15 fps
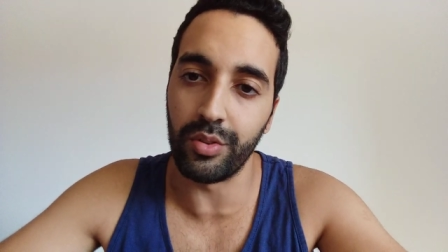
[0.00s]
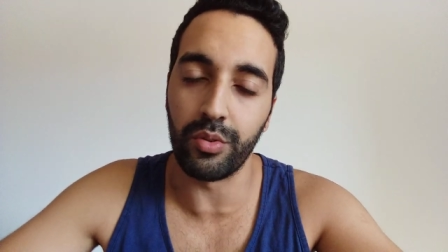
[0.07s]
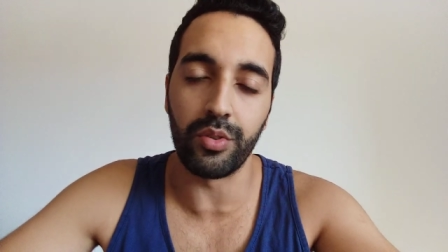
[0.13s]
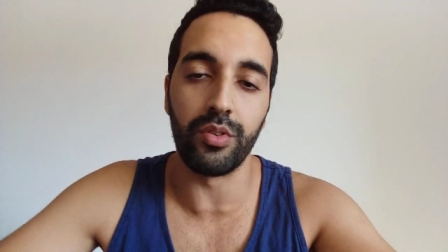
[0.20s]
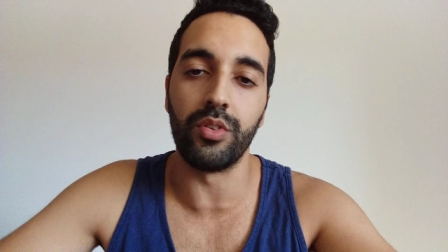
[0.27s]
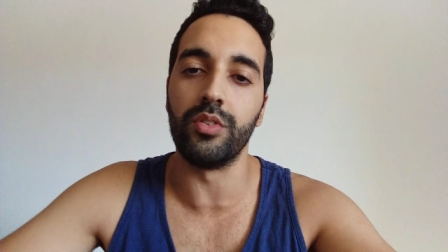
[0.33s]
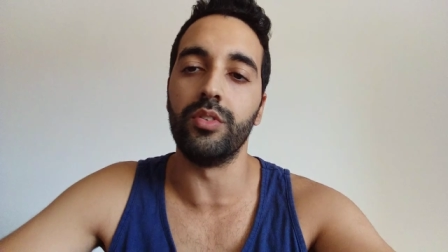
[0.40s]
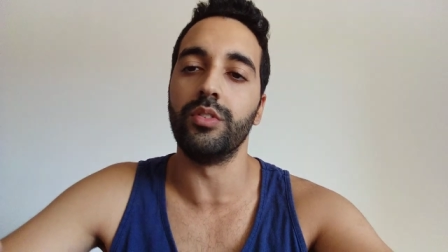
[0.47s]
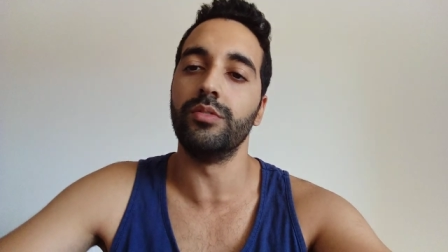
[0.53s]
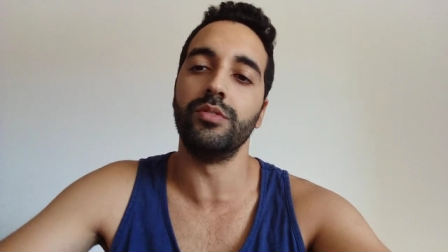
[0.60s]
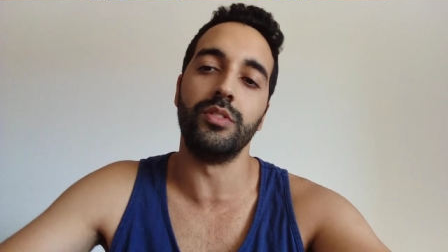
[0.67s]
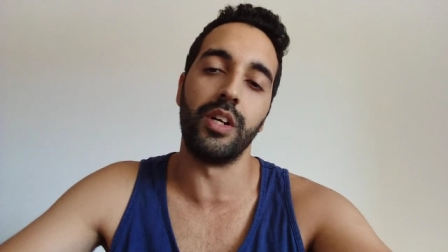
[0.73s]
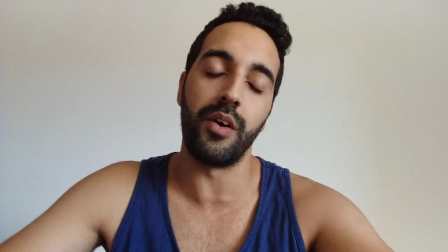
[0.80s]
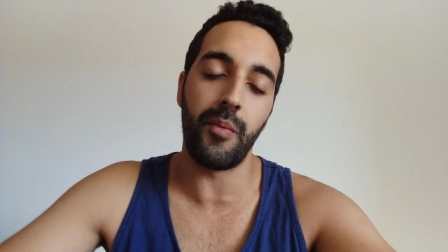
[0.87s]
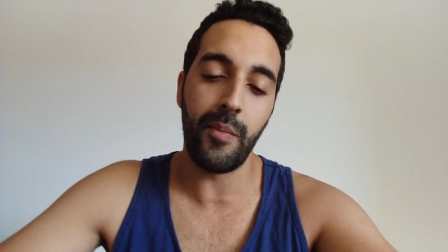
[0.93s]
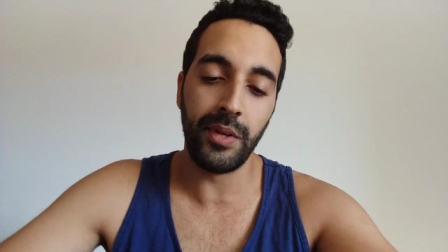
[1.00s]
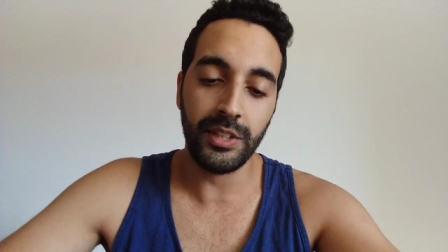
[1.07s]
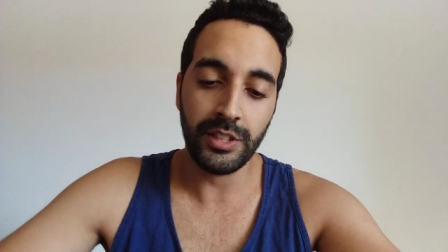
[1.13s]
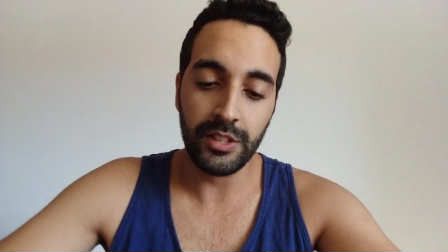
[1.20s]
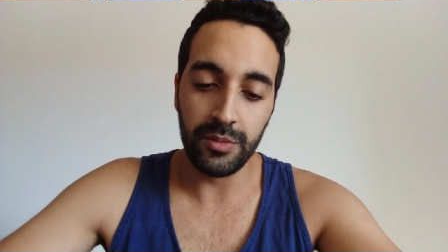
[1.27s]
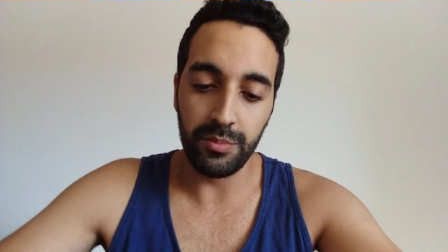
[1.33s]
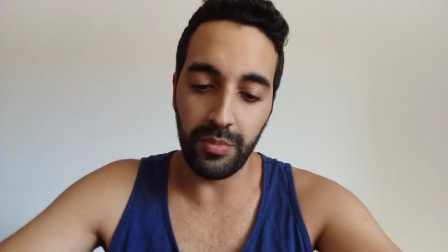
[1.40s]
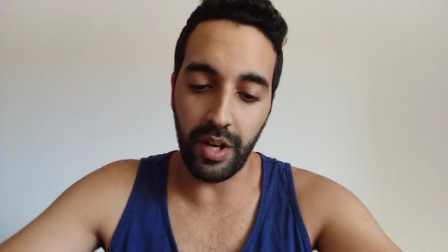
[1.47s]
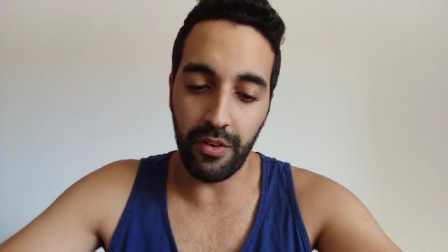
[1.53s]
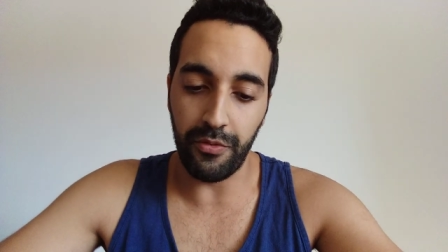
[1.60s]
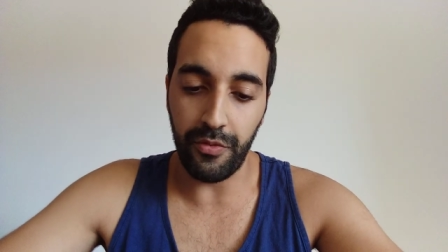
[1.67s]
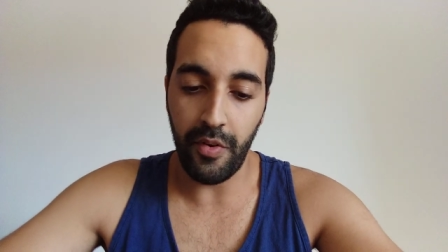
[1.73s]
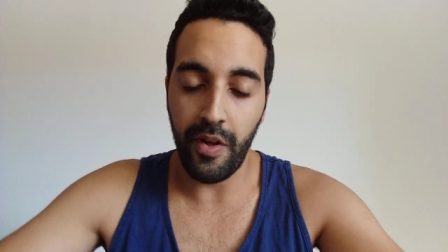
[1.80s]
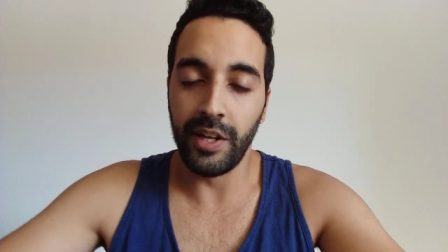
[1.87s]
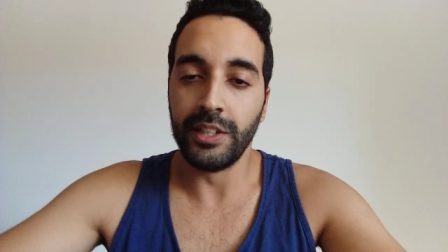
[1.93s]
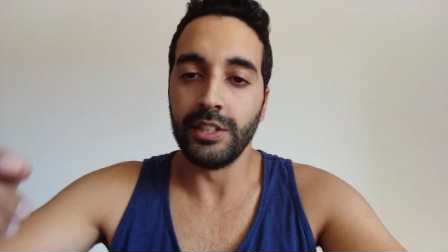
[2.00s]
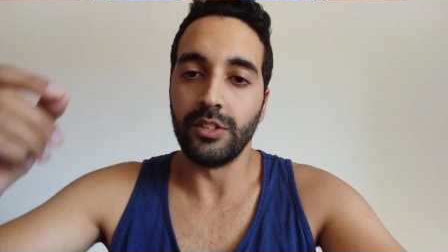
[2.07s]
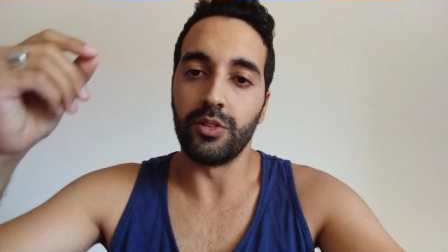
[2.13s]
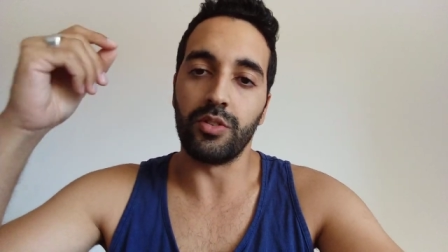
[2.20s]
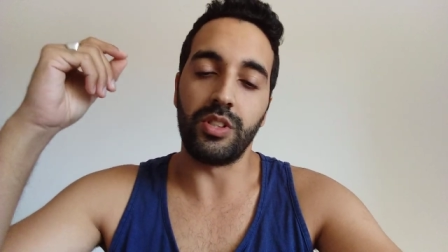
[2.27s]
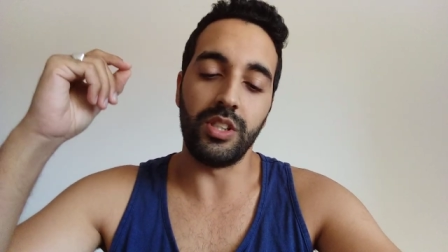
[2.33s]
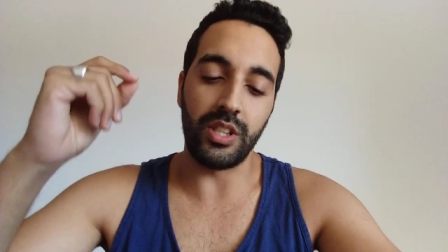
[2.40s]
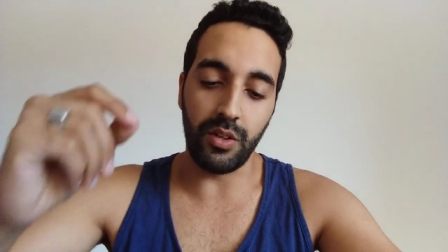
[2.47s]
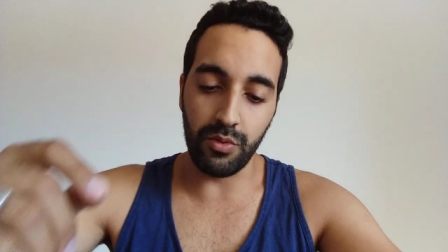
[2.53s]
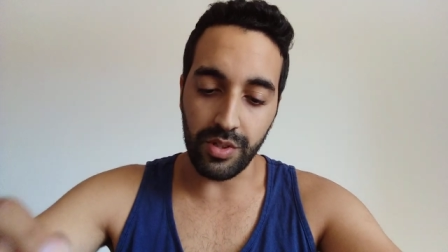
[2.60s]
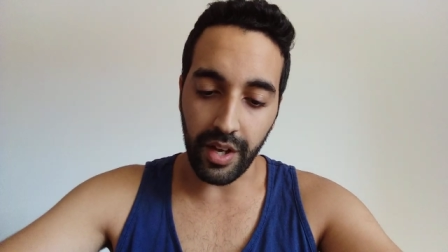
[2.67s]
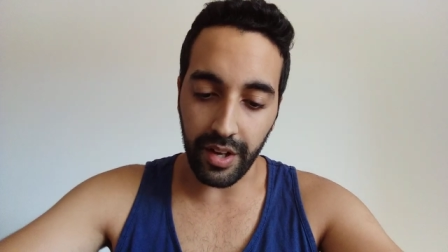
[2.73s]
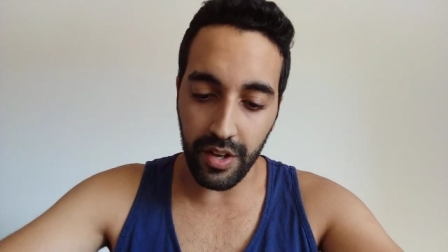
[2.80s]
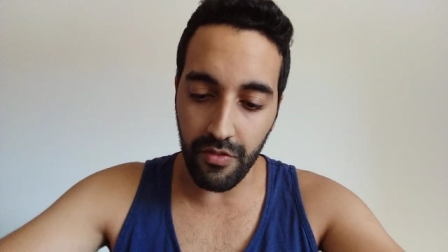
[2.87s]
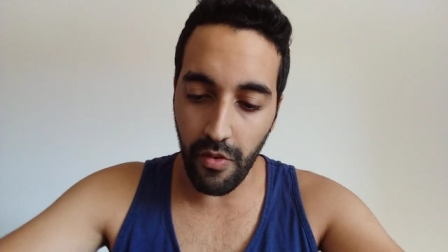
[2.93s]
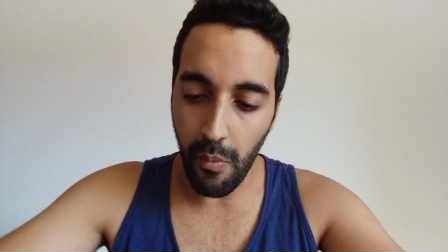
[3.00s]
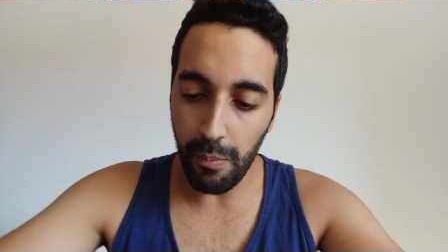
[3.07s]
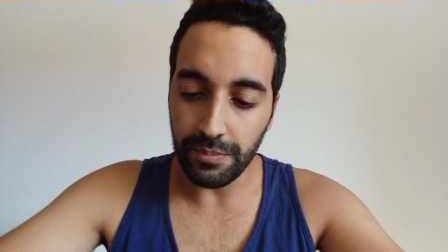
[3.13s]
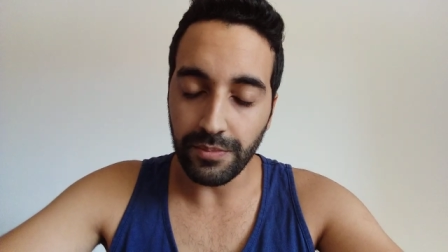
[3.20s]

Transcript: Donc euh, voilà. Bref. Donc si ça vous arrive,